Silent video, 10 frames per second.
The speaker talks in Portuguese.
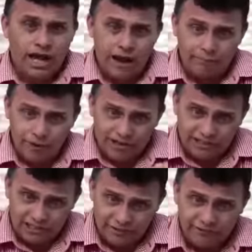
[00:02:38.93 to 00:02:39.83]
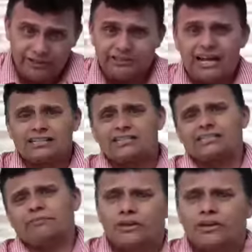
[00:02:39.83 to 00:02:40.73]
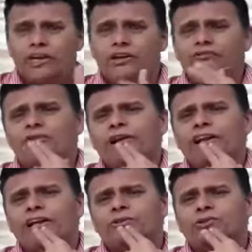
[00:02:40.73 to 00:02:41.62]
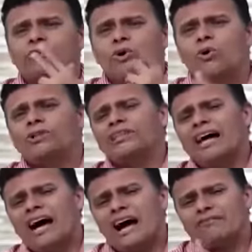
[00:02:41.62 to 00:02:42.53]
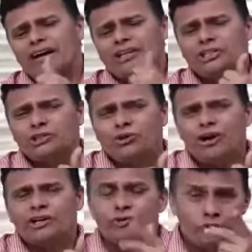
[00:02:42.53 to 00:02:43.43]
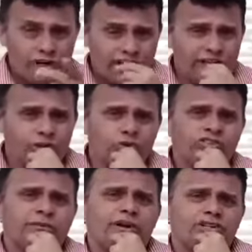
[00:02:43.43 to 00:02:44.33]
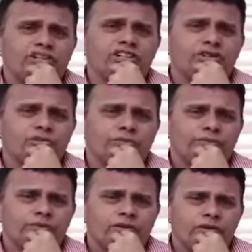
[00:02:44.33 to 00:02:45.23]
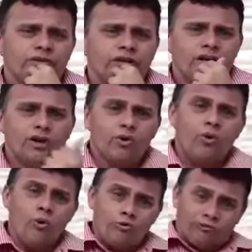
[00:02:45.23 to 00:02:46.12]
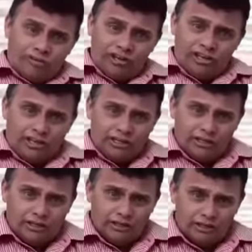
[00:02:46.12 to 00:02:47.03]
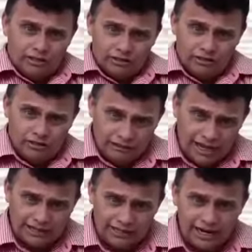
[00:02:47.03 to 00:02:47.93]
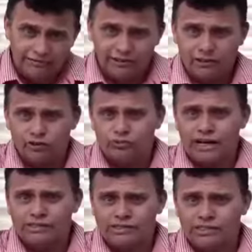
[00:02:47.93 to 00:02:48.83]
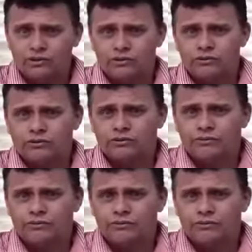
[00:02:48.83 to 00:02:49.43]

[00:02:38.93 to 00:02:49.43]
A poesia foi trazida em folhetos onde narrava a história do rei Dom Sebastião. Com o fim da escravidão no Brasil,